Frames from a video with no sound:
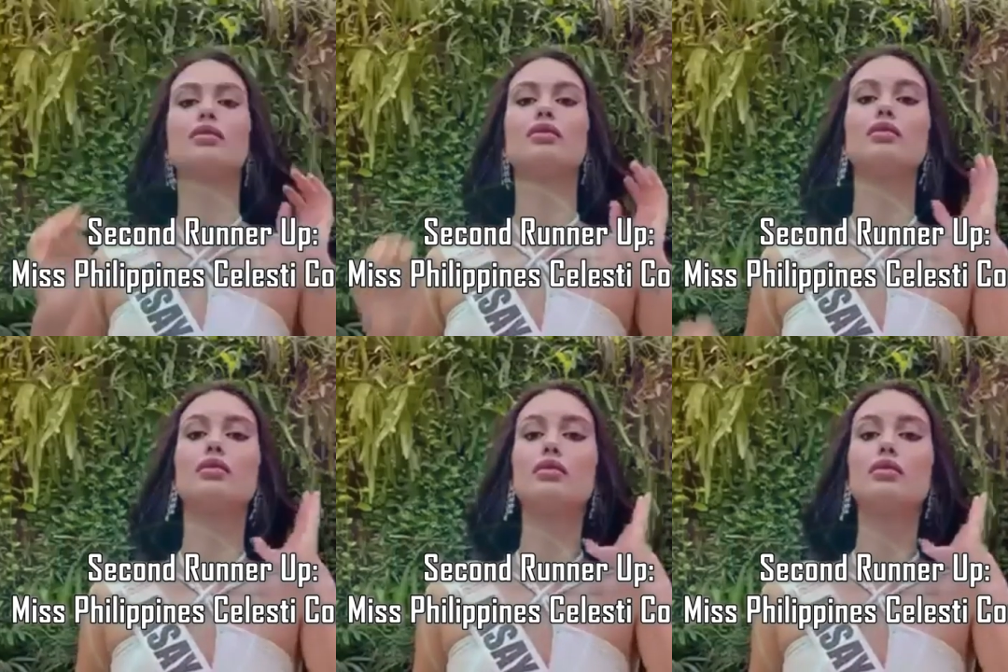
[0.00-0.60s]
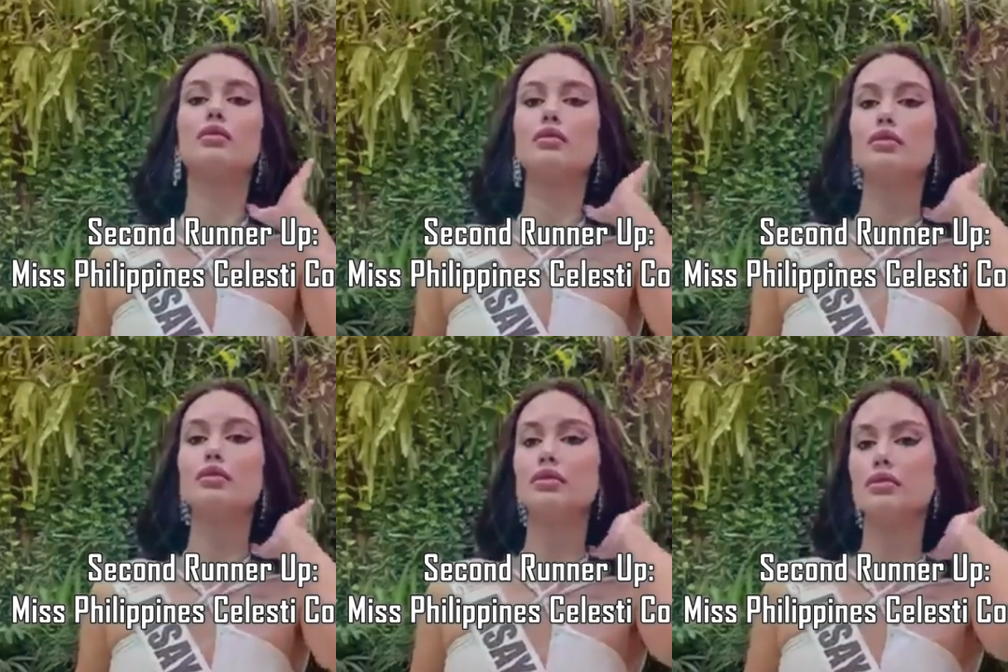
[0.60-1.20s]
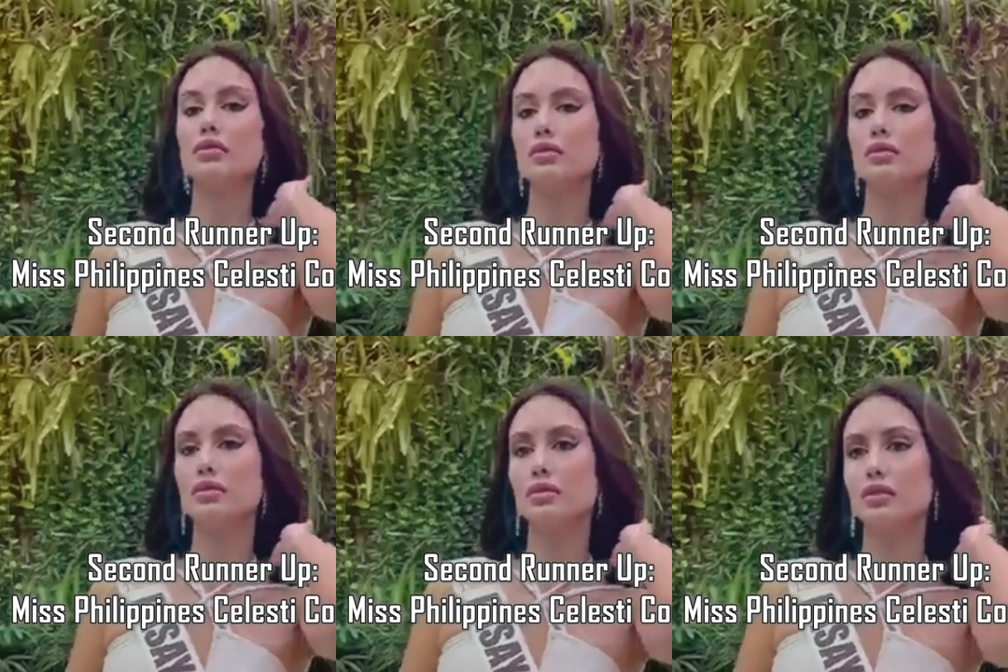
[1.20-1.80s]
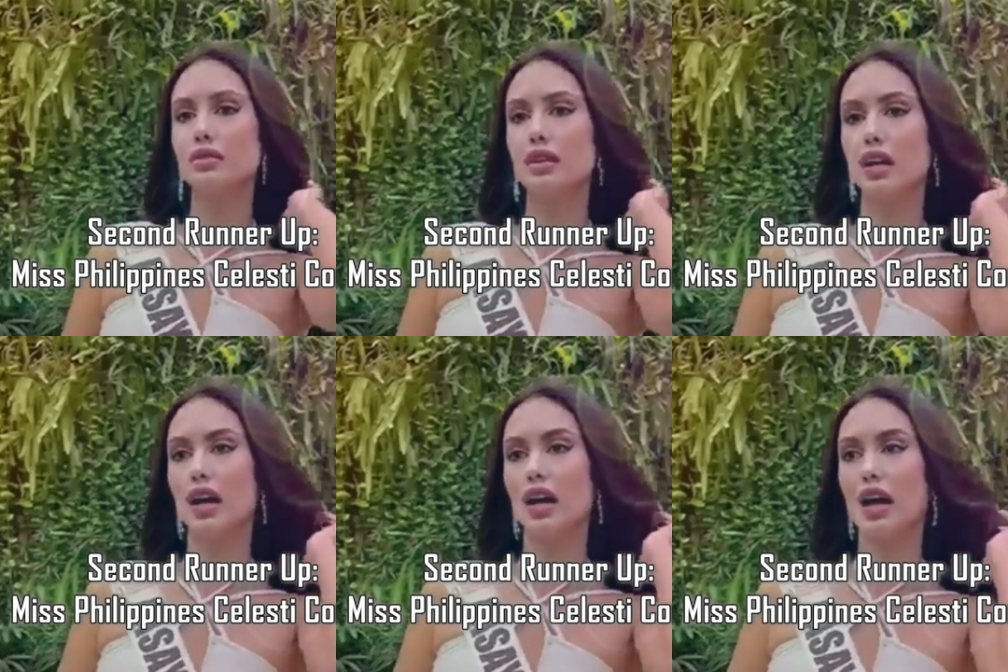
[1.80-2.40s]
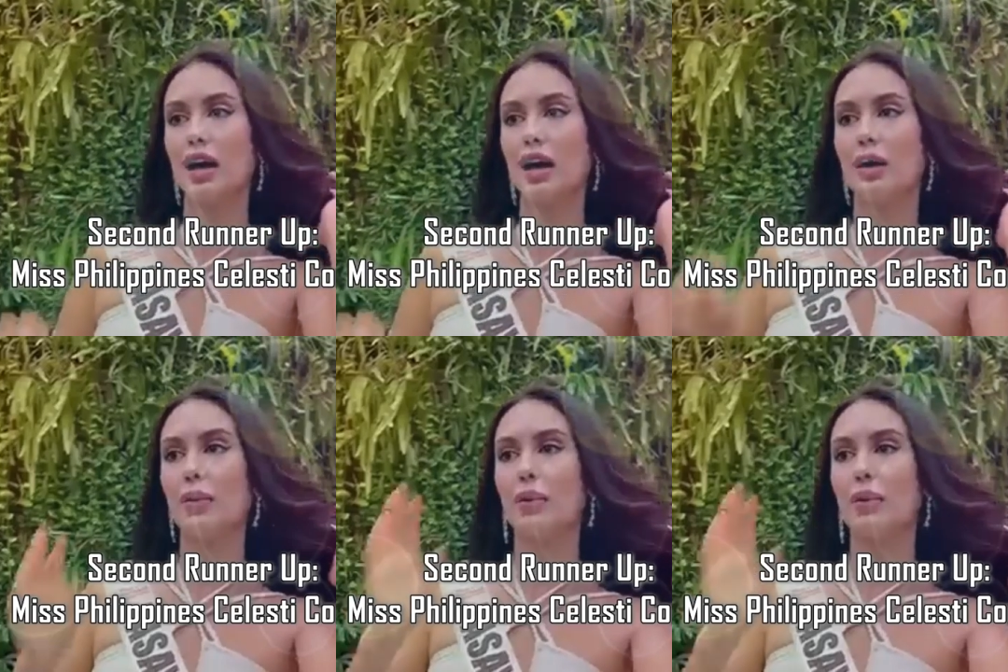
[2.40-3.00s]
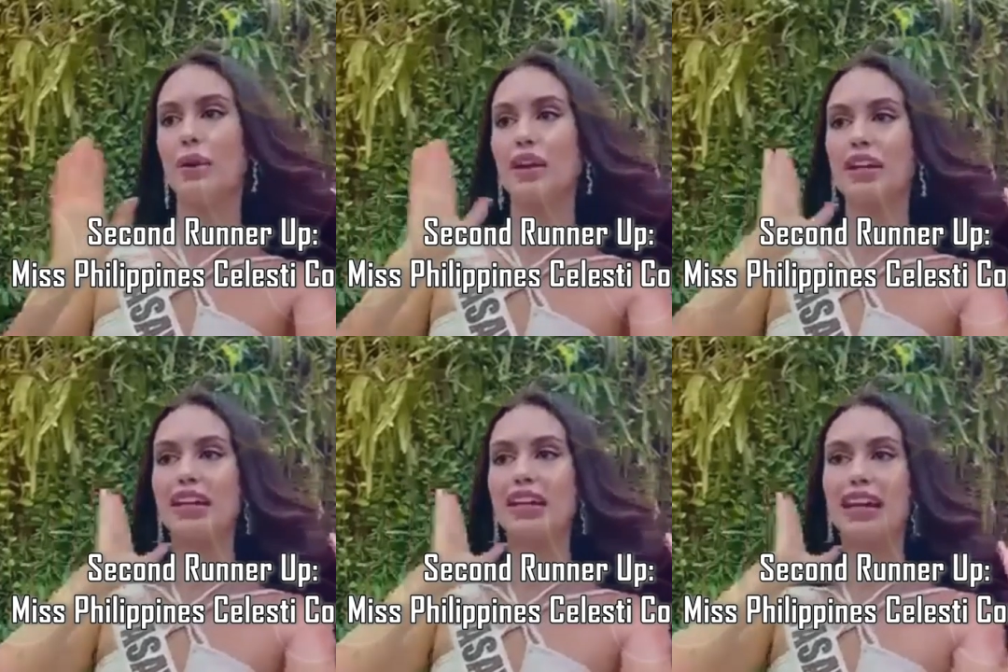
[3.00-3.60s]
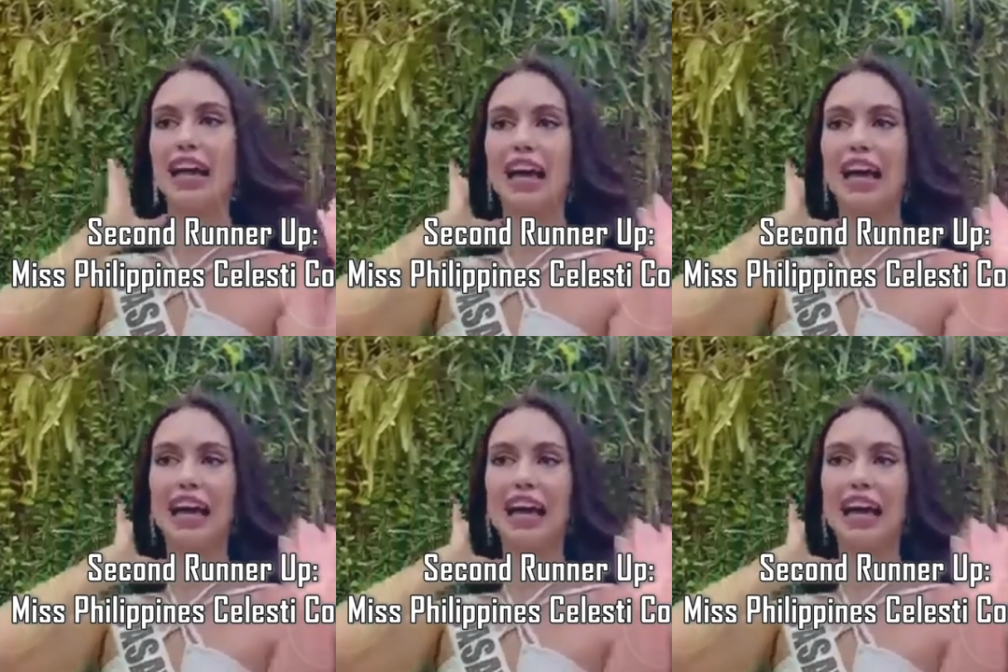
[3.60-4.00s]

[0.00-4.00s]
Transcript: 2nd runner-up si Miss Philippines Celeste Cortesi.